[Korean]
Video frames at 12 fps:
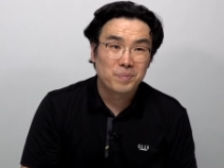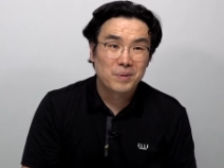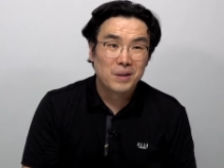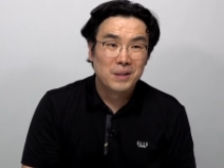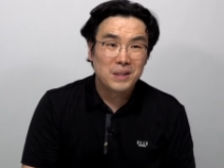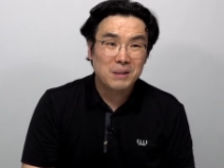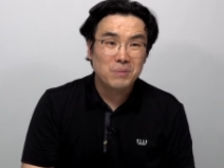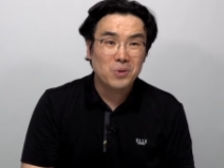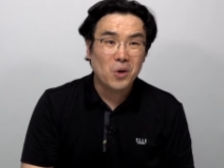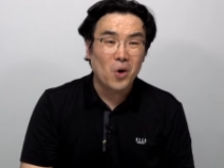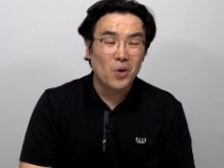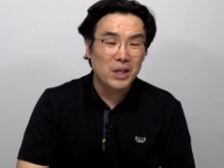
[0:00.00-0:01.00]
지금도
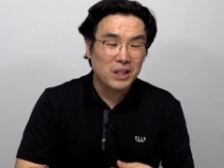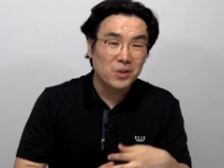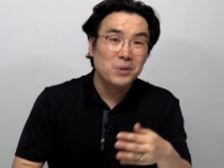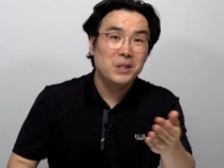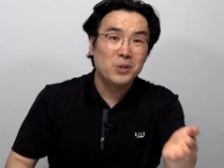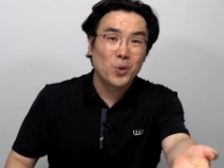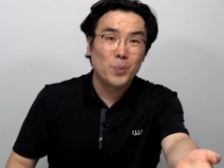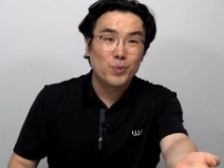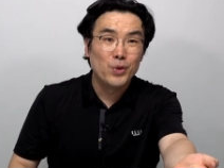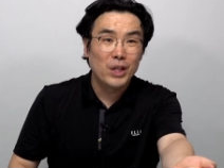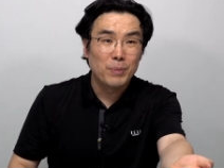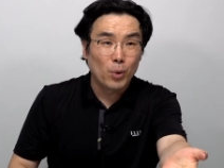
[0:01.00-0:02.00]
거의 그런 식으로
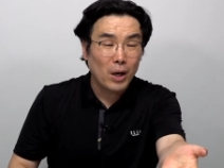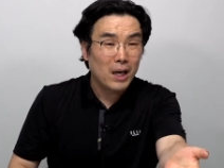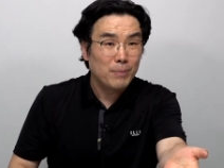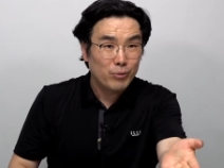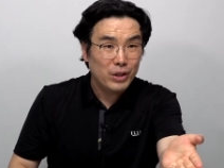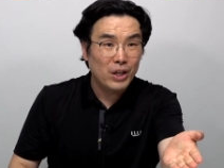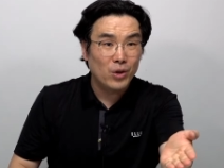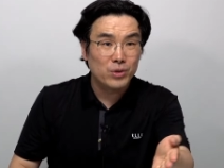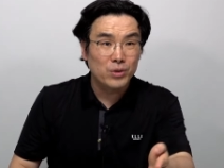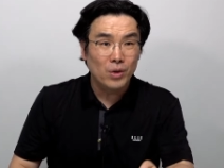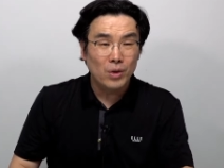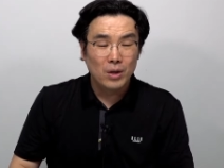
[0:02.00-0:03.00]
분위기 몰아가는
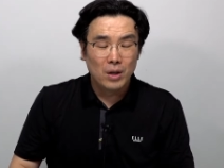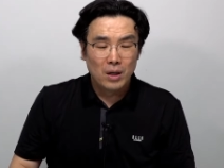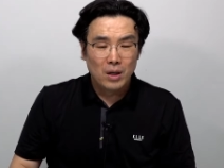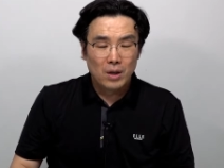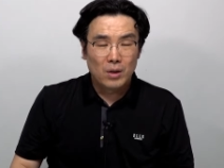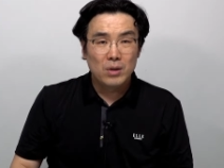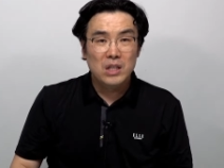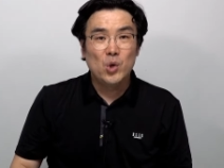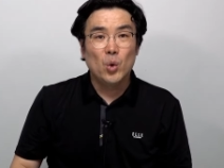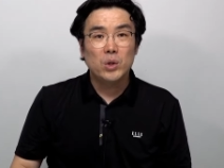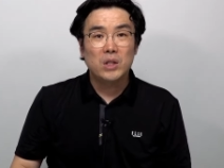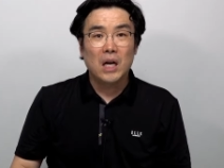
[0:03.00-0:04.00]
분위기거든요. 어,
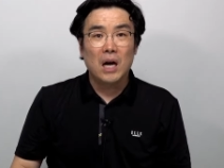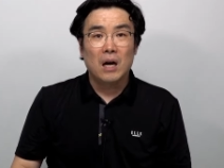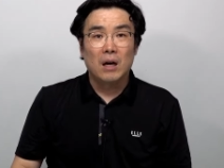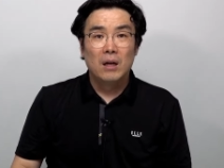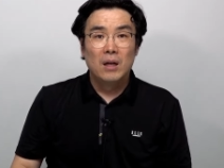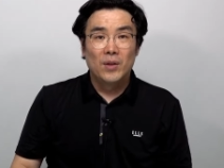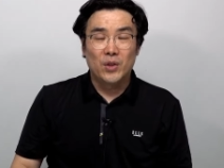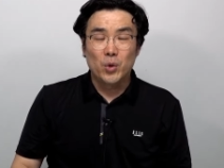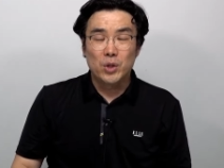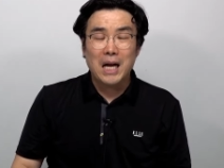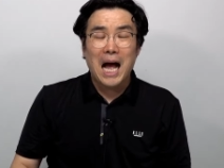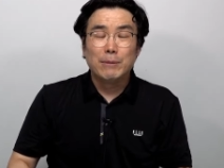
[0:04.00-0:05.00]
이종호 씨가
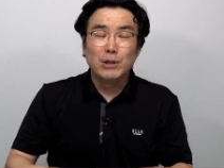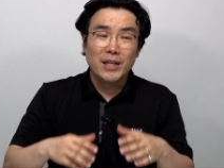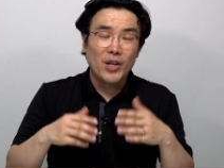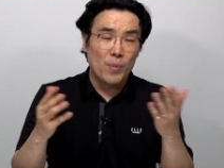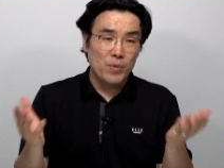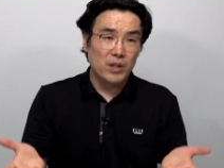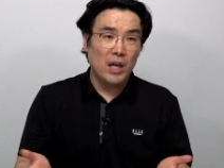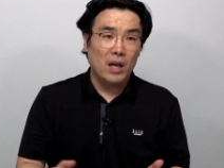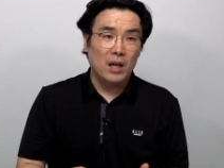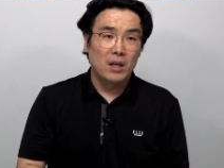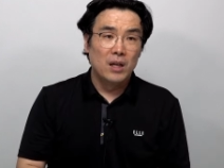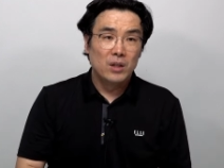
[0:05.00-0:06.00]
대통령실과 아무 관계
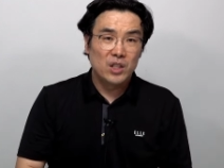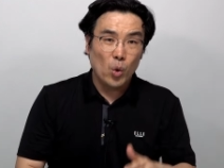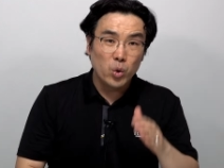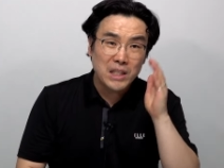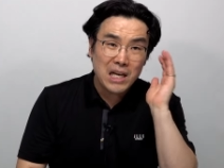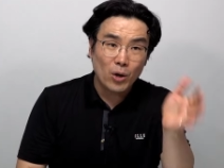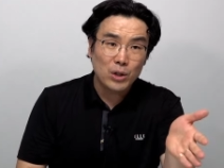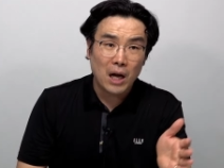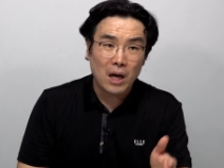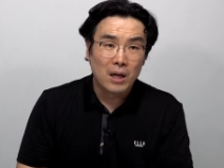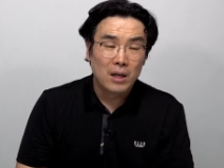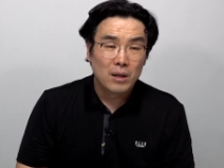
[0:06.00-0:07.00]
없는데 지 혼자 한
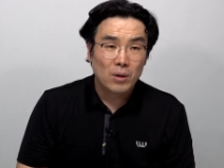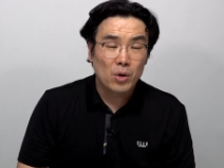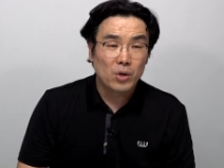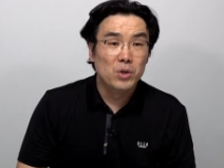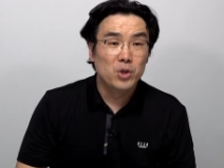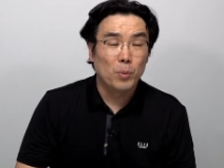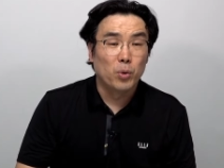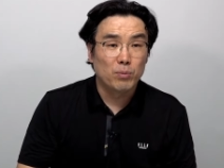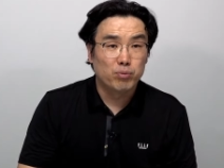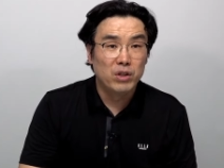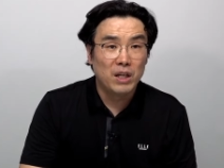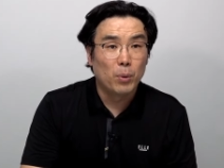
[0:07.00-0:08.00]
거다. 거의 그런 식으로 몰아,
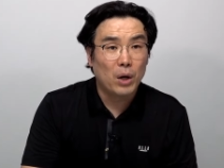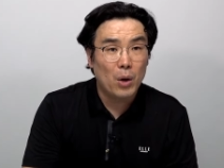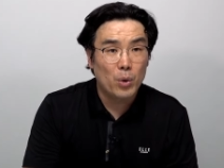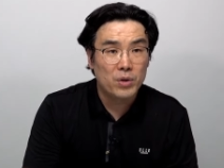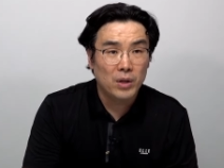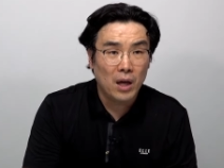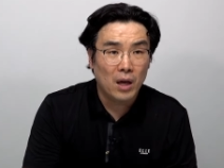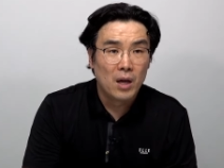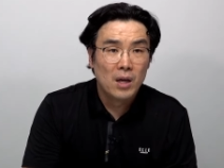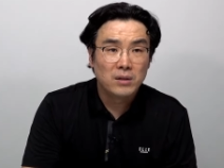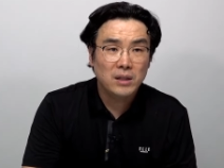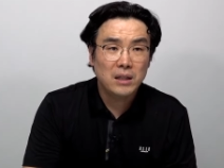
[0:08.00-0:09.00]
분위기를 몰아가고 있는데
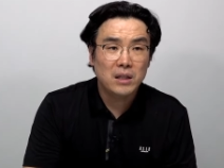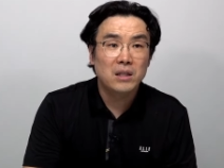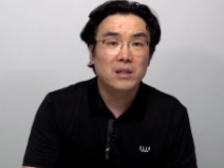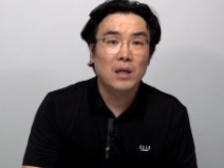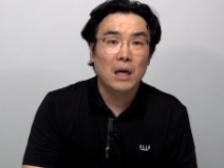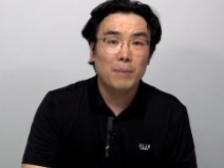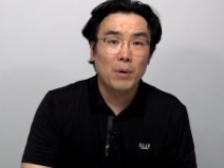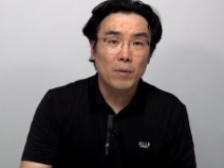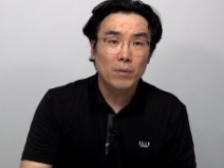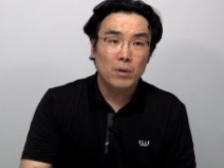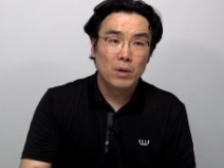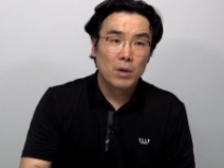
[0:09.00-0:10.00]
그게
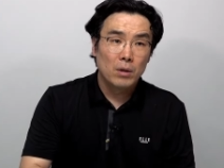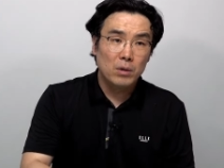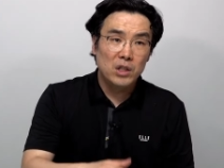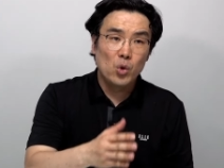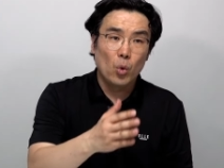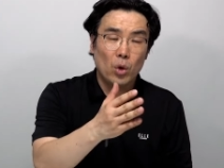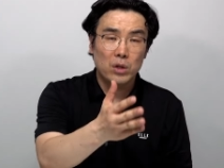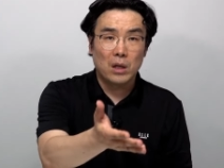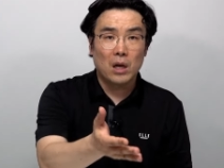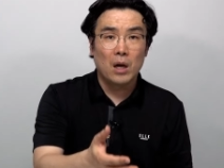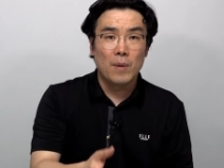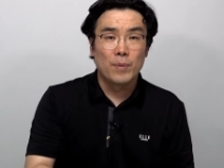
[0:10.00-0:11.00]
진짜라면 그 이종호라는
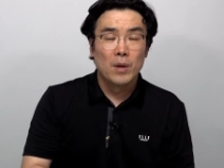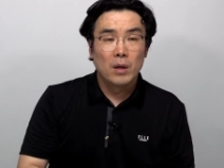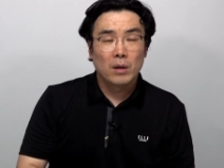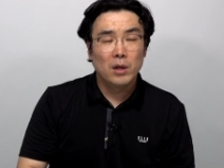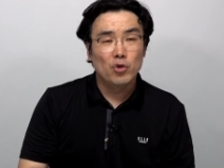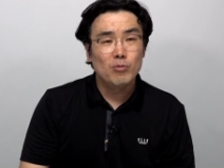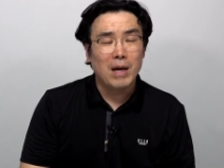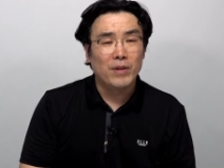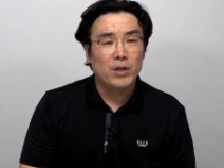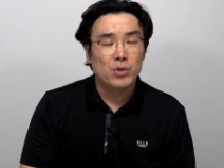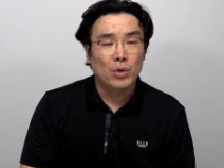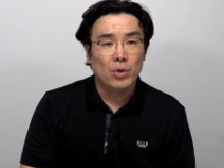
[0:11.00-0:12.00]
사람 그냥 두면 안
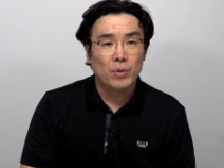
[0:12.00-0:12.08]
되죠.